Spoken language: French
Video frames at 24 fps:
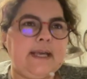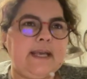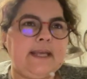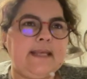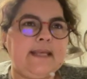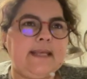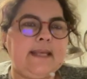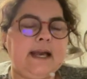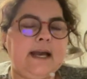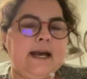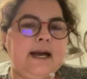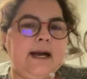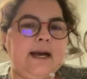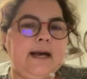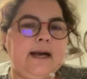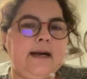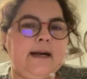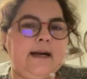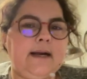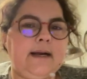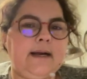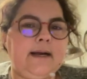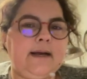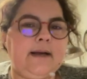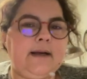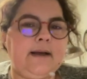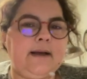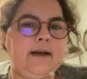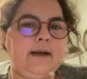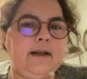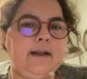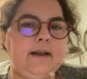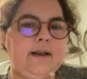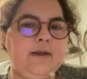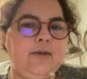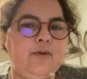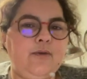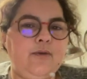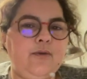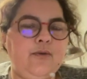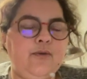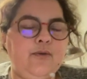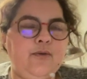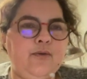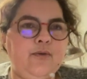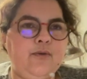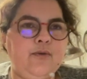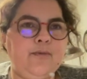il y a
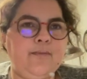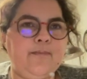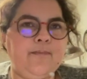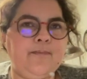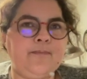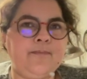le,